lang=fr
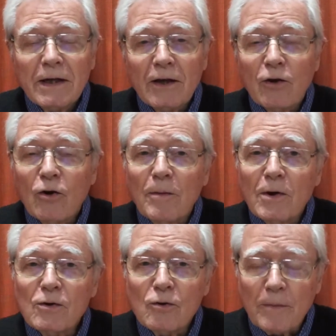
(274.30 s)
Il
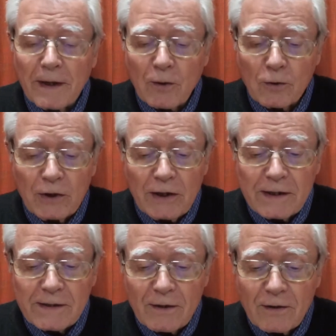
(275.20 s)
commence le mercredi des
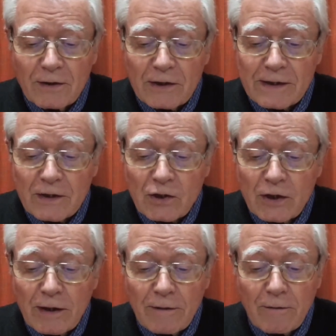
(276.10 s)
cendres et
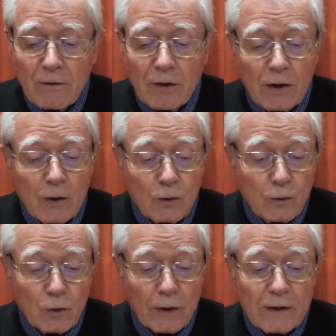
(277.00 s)
s'achève
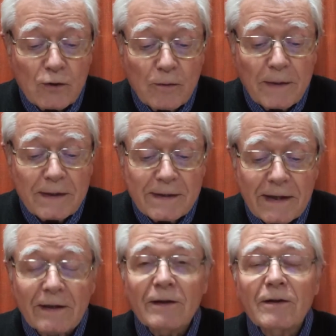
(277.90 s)
durant la semaine
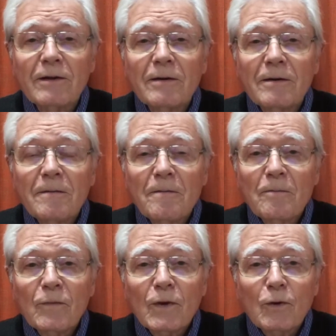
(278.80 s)
sainte.
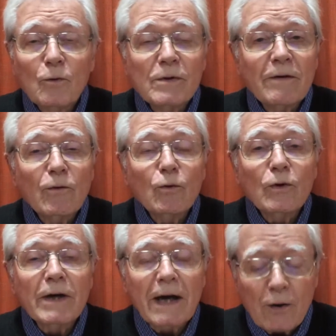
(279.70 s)
Nous avons
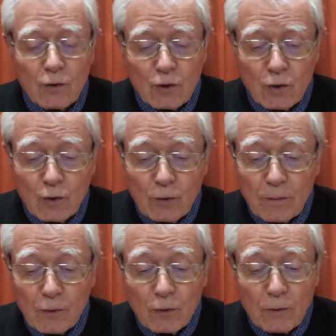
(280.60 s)
donc quarante jours
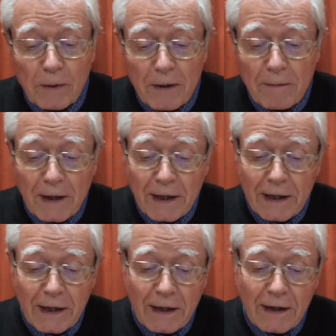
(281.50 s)
pour nous
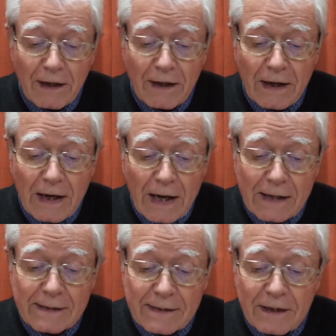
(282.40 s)
préparer
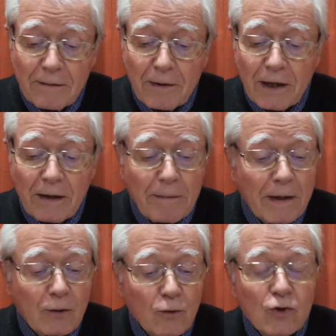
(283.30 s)
à célébrer la
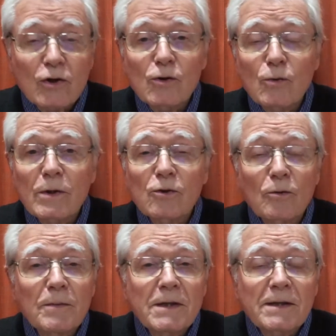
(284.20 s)
Pâque de Jésus et
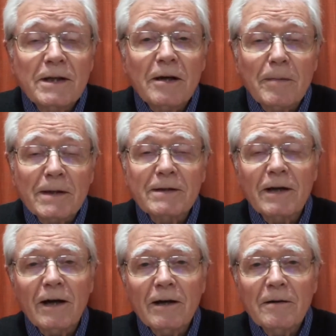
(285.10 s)
son mystère
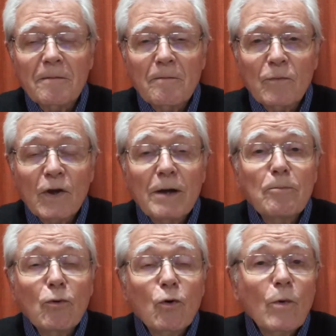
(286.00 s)
pascal.
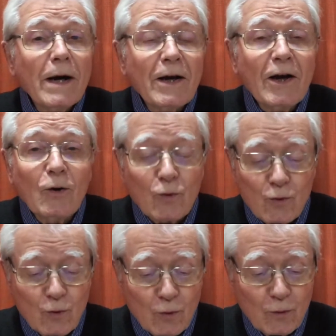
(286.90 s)
Et pourquoi quarante
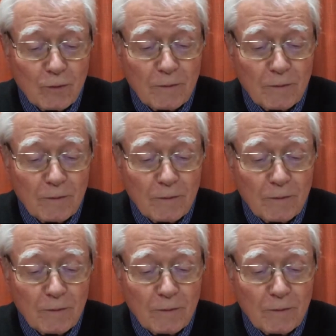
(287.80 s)
jours